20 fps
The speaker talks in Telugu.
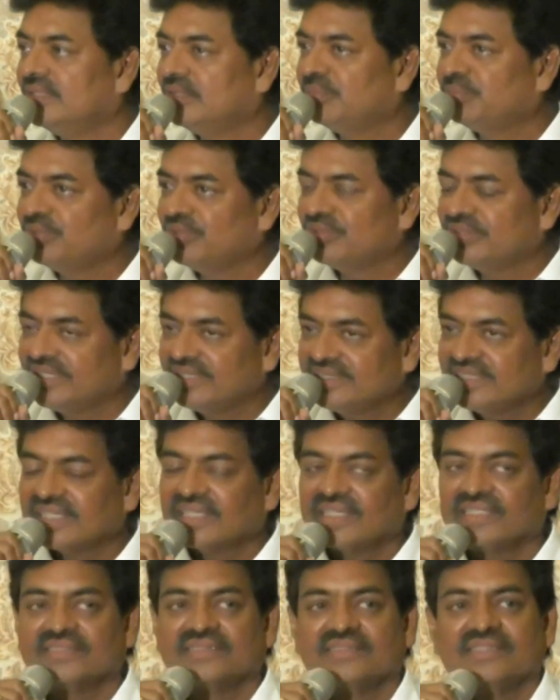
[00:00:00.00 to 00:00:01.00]
ఇప్పుడు తేజ
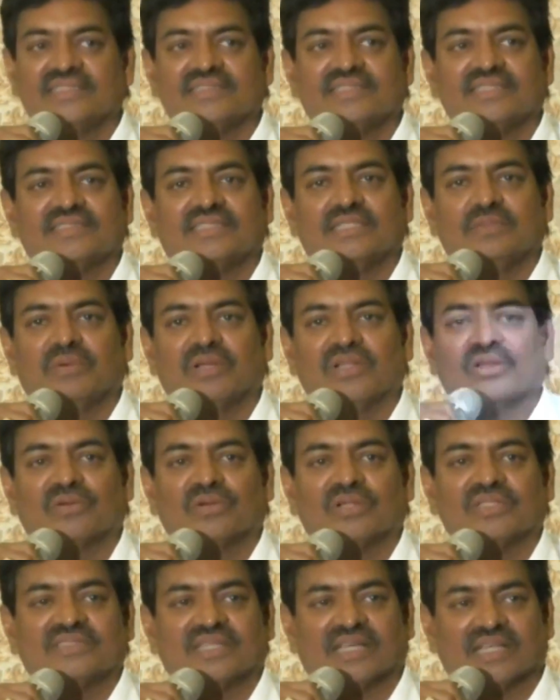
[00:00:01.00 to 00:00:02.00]
గారు చేసే సినిమాల్లో
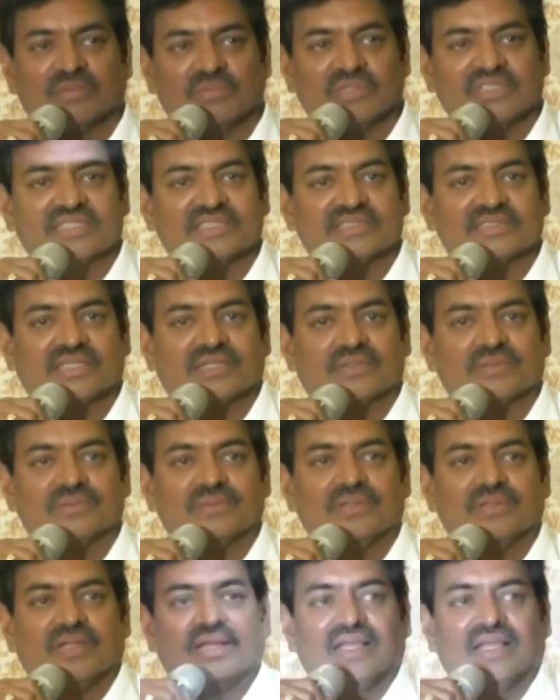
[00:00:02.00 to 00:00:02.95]
కూడా చాలామందికి ఇస్తున్నారు